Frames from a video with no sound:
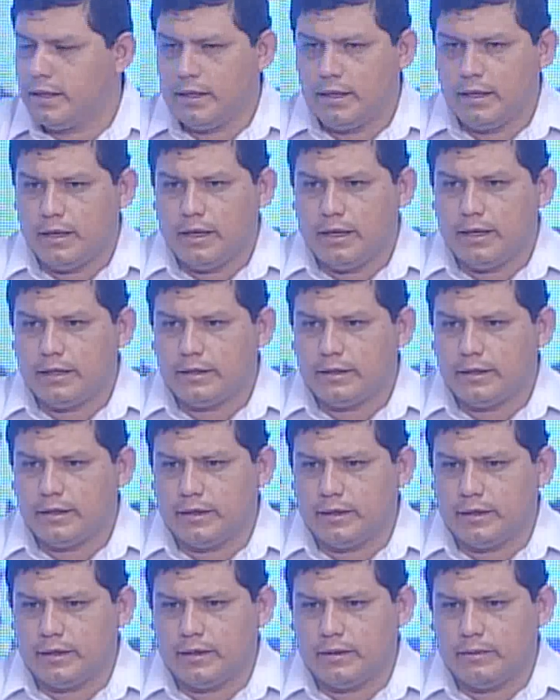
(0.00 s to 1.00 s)

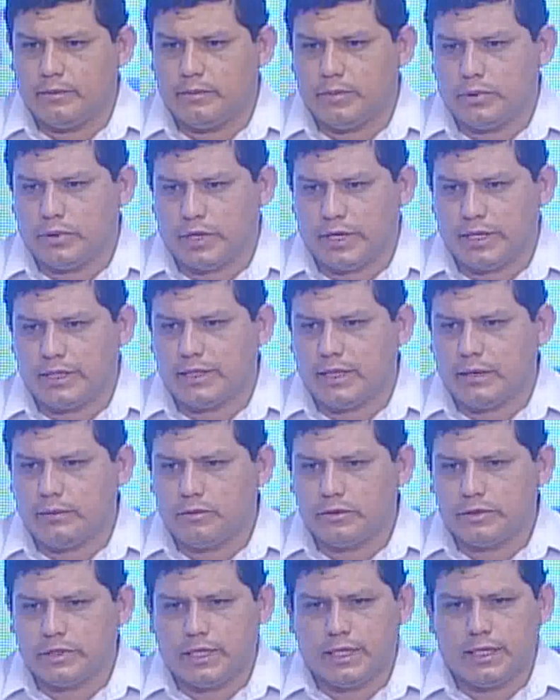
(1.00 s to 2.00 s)
este, porque
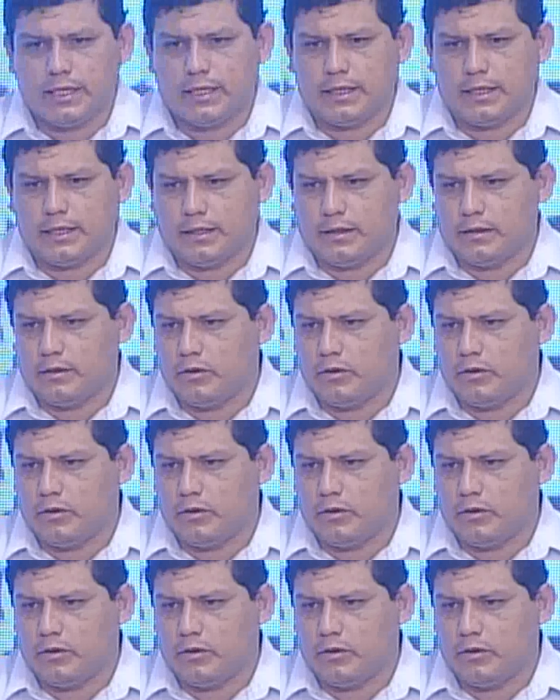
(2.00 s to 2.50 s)
estamos ya,